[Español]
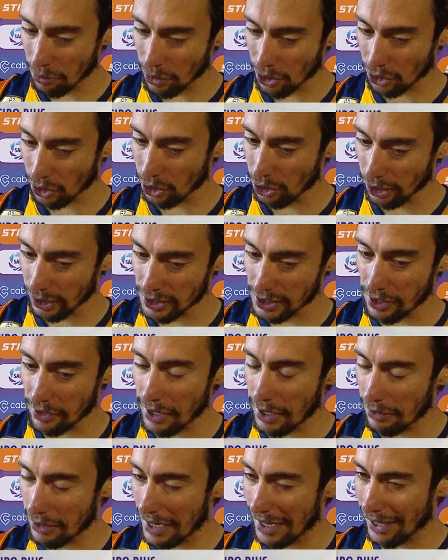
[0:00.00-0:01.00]
Por todo lo que se
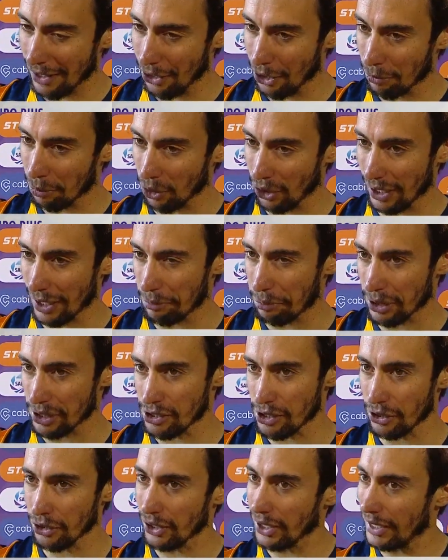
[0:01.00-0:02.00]
había hablado, por las
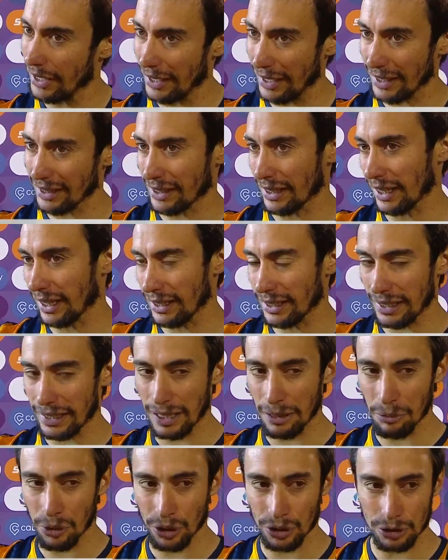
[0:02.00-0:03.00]
presiones extra que
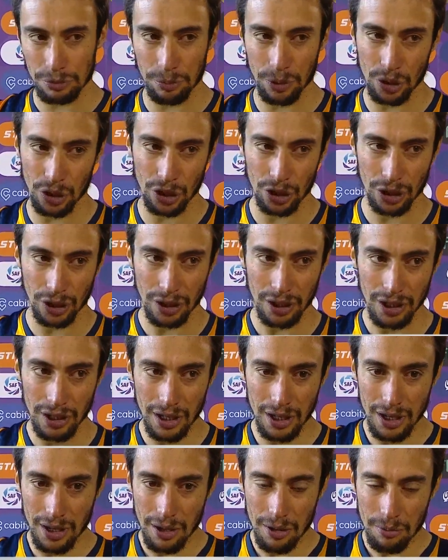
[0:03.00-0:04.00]
tenemos, por
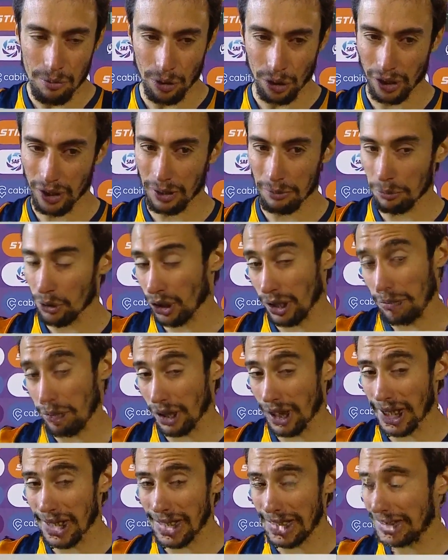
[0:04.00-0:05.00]
porque
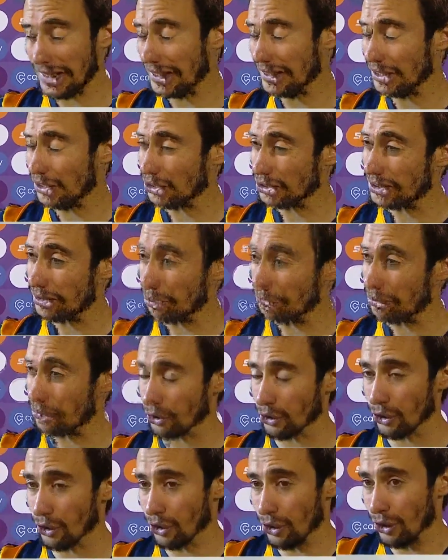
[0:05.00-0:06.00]
por ahí el técnico se
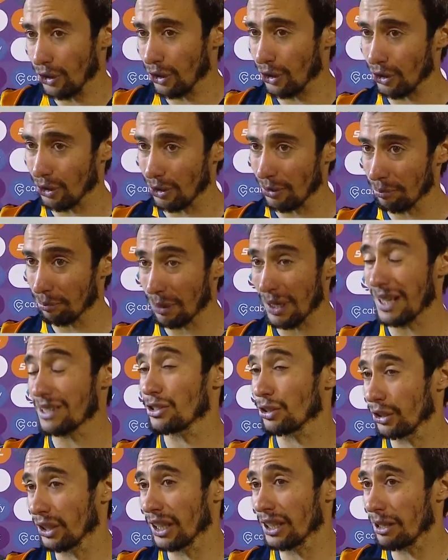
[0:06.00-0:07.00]
puso
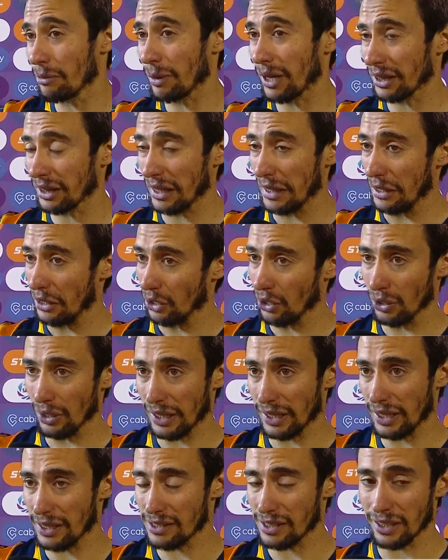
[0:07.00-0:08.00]
plazo en este partido,
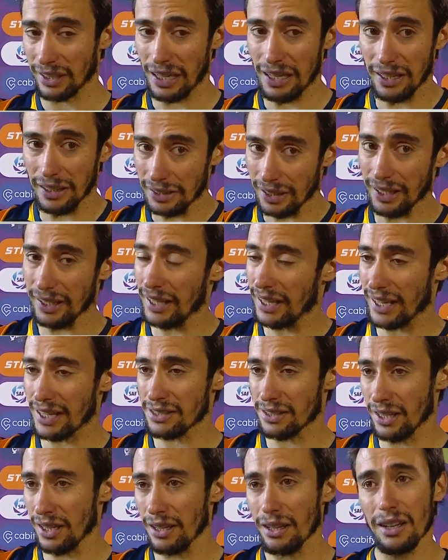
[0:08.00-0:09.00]
hay que ser realista y era
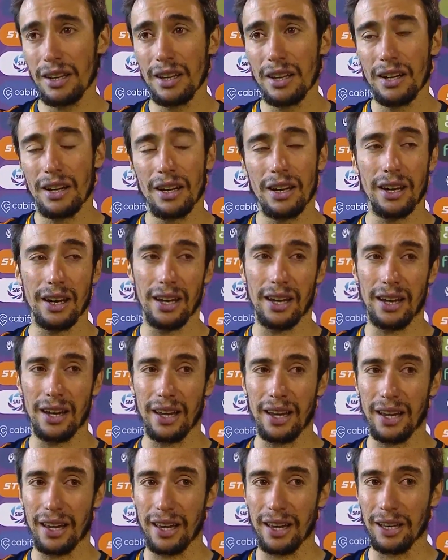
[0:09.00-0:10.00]
así.
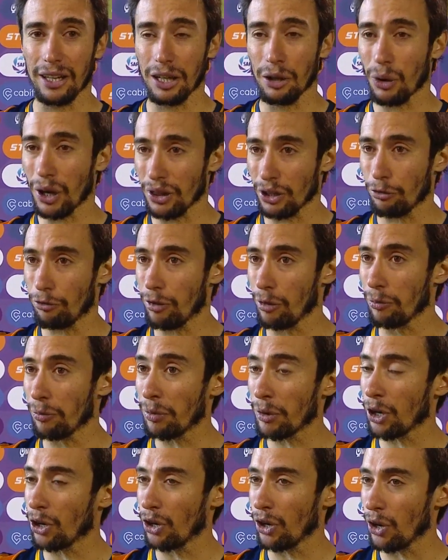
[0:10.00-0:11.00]
Eh, y bueno, fue un
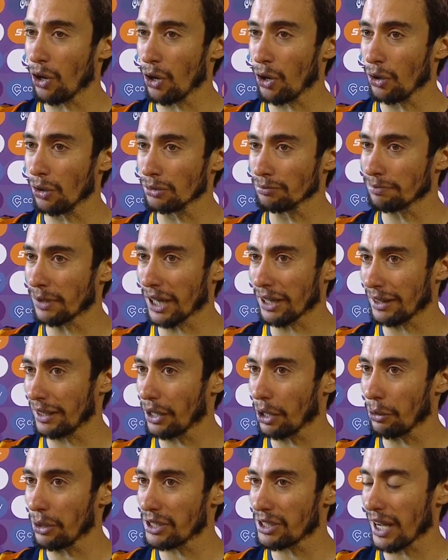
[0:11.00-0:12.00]
poco un
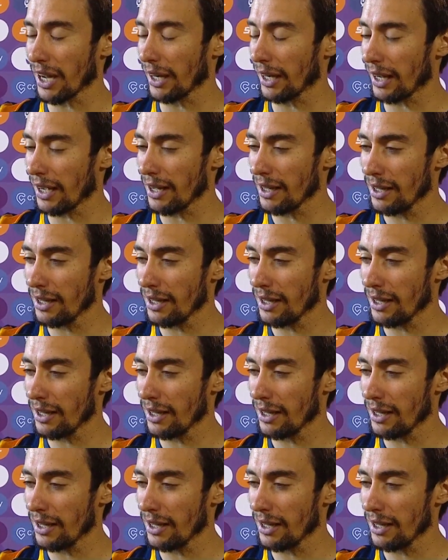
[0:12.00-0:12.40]
partido bisagra.